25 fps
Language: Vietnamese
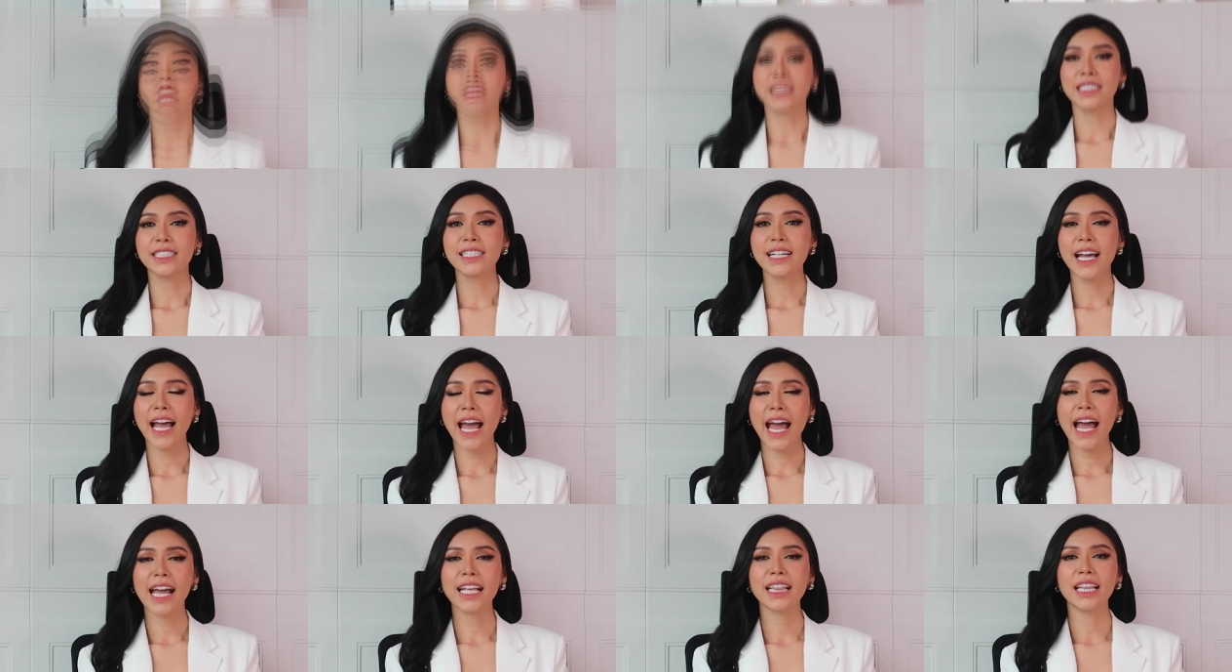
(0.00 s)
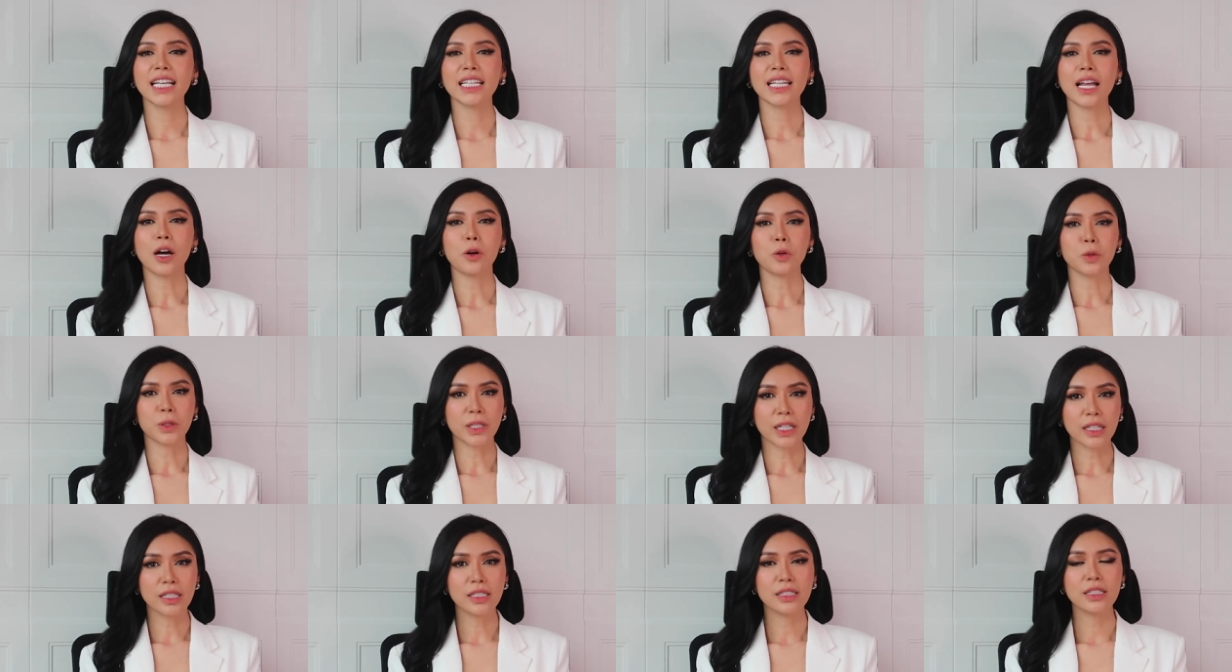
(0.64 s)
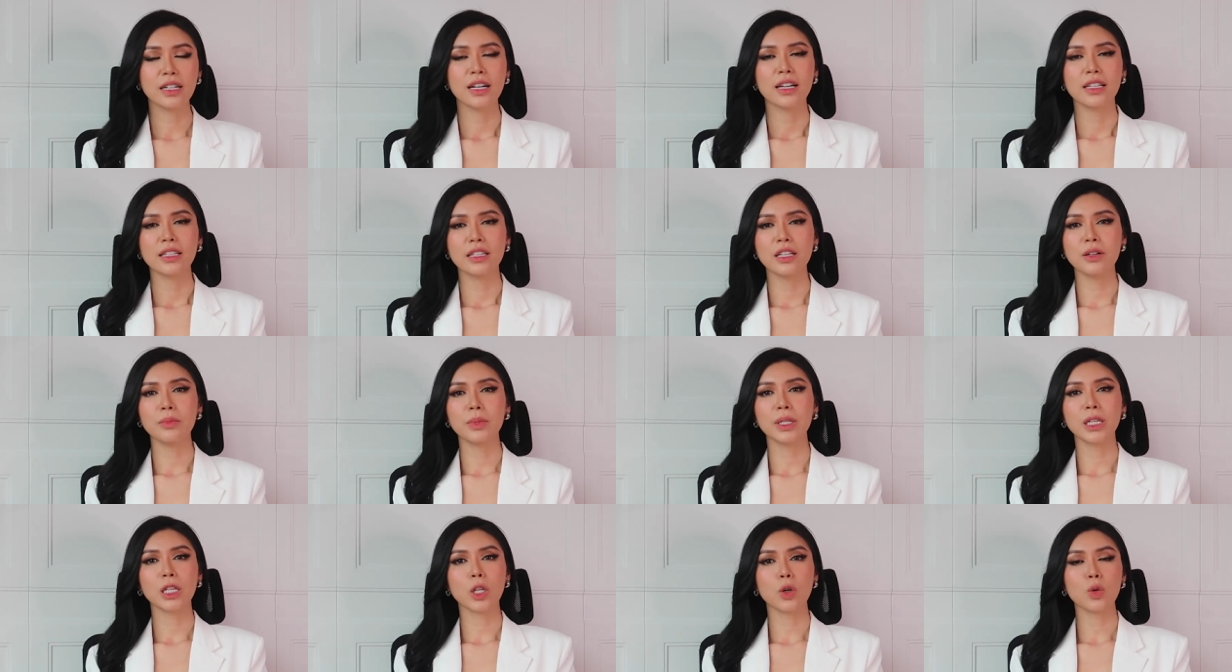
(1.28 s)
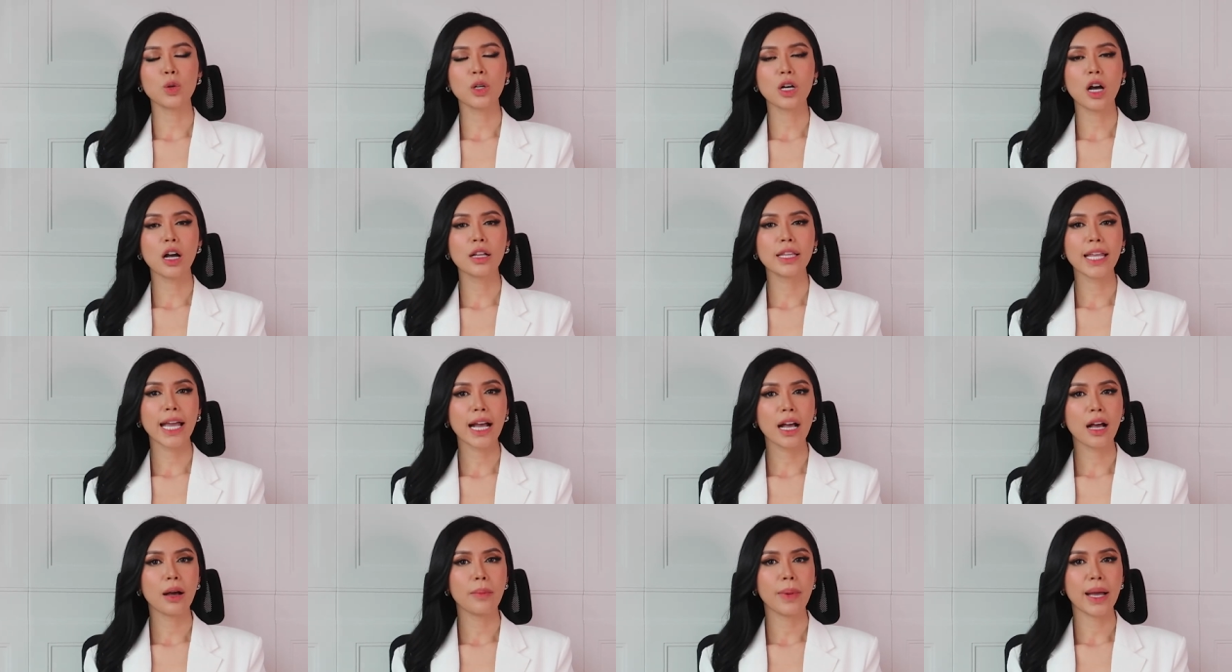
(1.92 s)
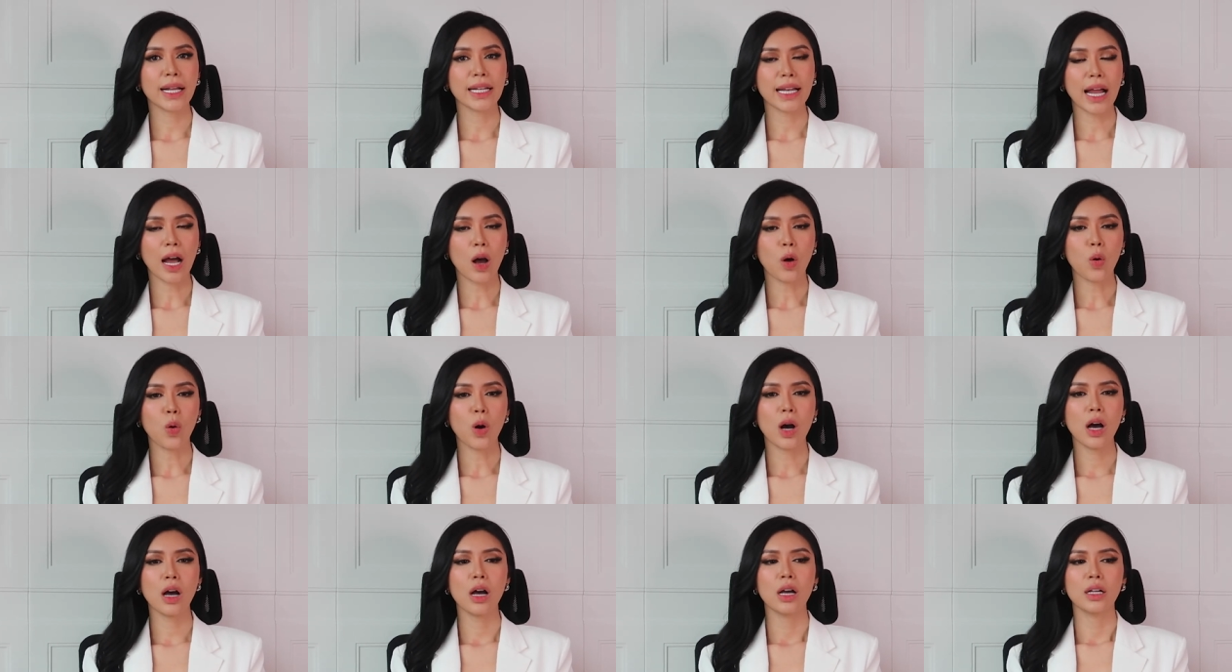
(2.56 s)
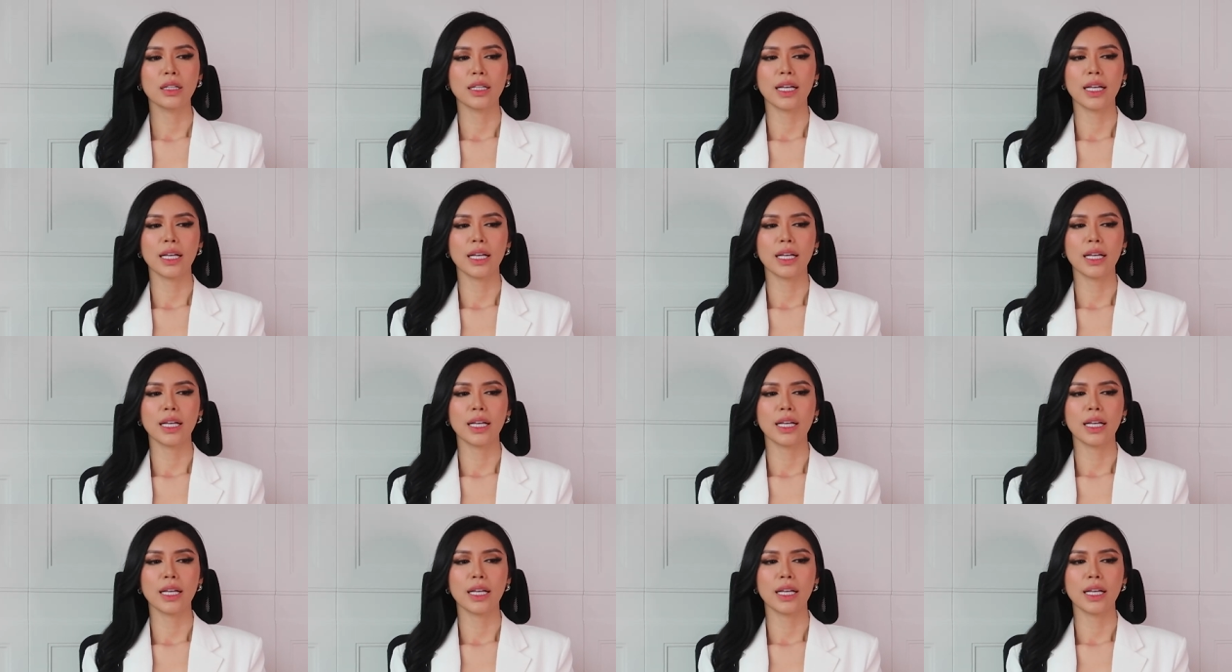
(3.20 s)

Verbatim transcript: phần thứ hai là đầu tư như minh tú có nhắc ở ban đầu á